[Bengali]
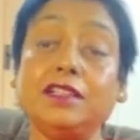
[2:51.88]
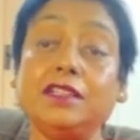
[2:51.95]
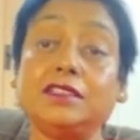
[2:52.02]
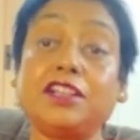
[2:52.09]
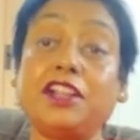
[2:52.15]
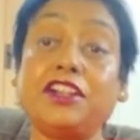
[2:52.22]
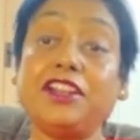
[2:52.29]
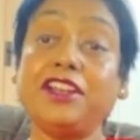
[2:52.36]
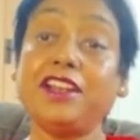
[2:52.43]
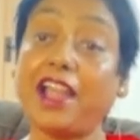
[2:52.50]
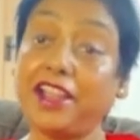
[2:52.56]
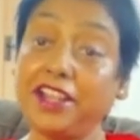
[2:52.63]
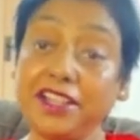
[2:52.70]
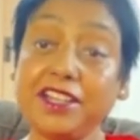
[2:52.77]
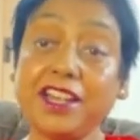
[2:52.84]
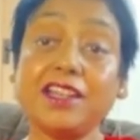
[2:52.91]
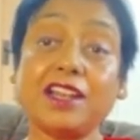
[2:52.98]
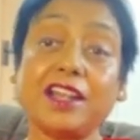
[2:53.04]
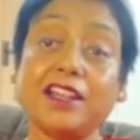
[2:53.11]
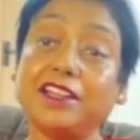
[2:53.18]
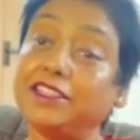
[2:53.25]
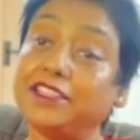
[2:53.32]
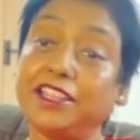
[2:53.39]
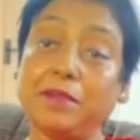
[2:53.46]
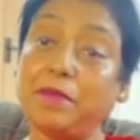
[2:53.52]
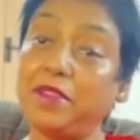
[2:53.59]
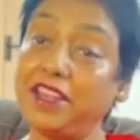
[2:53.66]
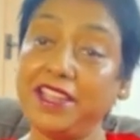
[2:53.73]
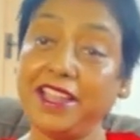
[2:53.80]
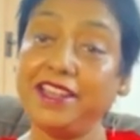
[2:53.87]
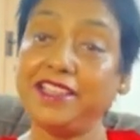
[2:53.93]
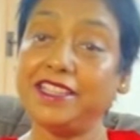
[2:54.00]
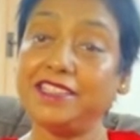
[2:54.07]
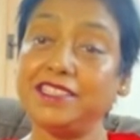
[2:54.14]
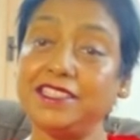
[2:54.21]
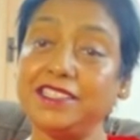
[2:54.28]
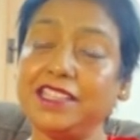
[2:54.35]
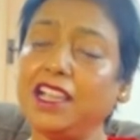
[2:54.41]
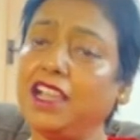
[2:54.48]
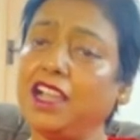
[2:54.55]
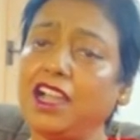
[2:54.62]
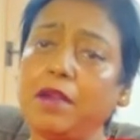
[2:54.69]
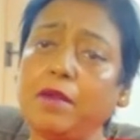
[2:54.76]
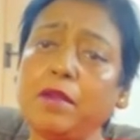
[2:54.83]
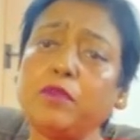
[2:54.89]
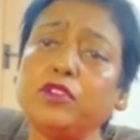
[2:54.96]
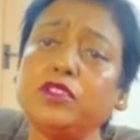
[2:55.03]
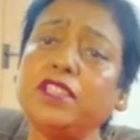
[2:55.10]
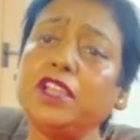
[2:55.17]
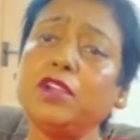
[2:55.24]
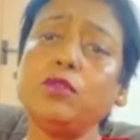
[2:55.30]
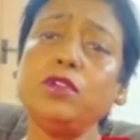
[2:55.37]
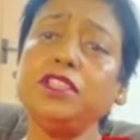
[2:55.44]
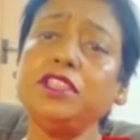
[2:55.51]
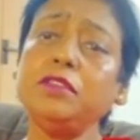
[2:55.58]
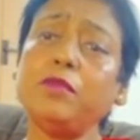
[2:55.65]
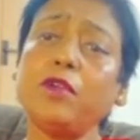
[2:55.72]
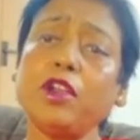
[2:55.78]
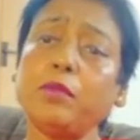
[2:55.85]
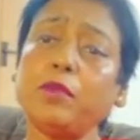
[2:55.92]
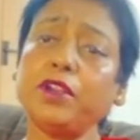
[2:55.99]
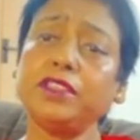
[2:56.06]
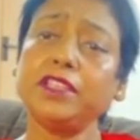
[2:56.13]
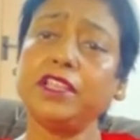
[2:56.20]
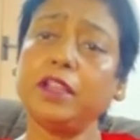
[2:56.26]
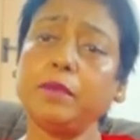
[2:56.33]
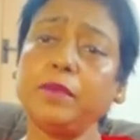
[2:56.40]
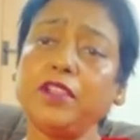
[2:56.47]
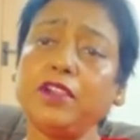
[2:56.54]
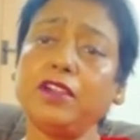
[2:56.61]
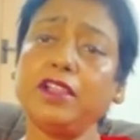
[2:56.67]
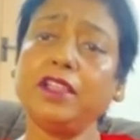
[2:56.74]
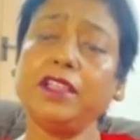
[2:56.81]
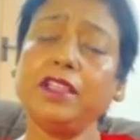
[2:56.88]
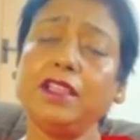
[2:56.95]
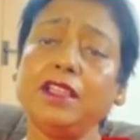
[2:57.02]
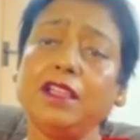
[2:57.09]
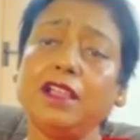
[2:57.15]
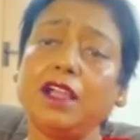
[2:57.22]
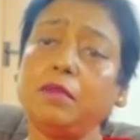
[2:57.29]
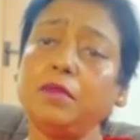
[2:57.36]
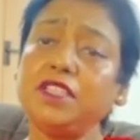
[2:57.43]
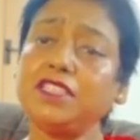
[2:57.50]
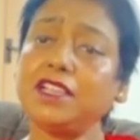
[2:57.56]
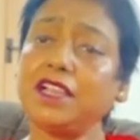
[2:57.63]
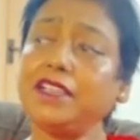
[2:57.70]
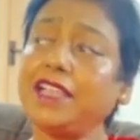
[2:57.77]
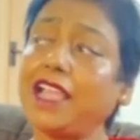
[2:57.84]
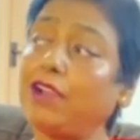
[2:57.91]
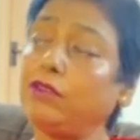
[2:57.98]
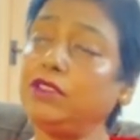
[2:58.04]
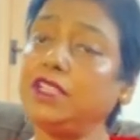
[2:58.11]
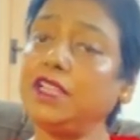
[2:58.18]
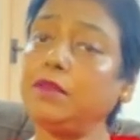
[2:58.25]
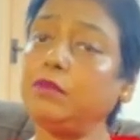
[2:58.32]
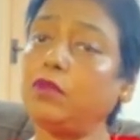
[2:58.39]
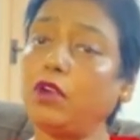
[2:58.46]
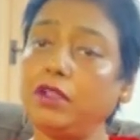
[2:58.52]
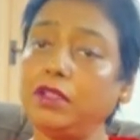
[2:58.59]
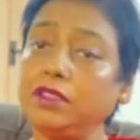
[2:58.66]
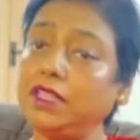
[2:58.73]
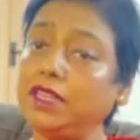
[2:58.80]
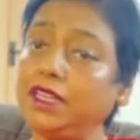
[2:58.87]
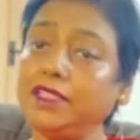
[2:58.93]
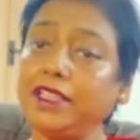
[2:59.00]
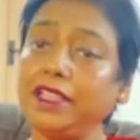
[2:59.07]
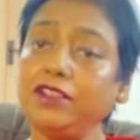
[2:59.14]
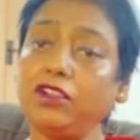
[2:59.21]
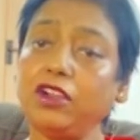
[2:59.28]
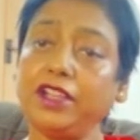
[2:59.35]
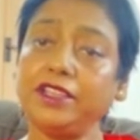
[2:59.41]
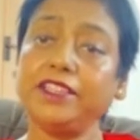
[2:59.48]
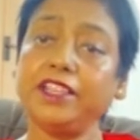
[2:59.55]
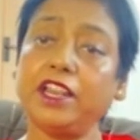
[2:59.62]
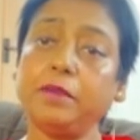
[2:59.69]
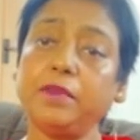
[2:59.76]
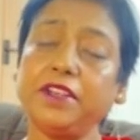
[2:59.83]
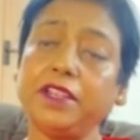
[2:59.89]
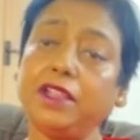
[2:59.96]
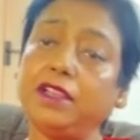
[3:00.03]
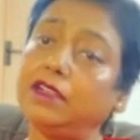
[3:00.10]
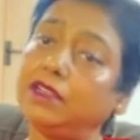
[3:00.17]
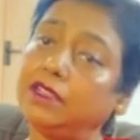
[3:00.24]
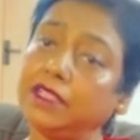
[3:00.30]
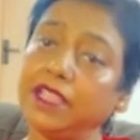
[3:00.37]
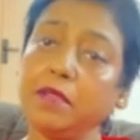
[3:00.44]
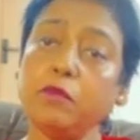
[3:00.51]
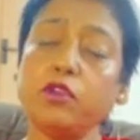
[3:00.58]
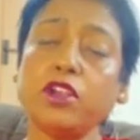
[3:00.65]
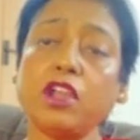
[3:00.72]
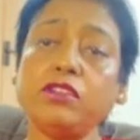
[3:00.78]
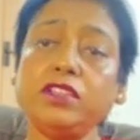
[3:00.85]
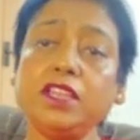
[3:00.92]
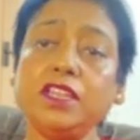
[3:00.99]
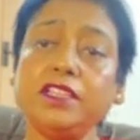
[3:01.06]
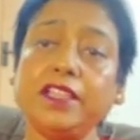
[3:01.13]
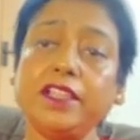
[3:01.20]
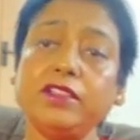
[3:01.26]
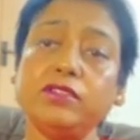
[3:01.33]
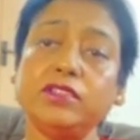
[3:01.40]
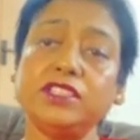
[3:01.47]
থার্টি নাইনটা টার্গেট থেরাপি নিয়ে নিয়েছি আমার প্রত্যেক কুড়ি দিন পরে পরে থেরাপি হয় আমি যাই এখন দিল্লিতেই হয় থেরাপিটা কেমোটাও দিল্লিতেই হয়েছে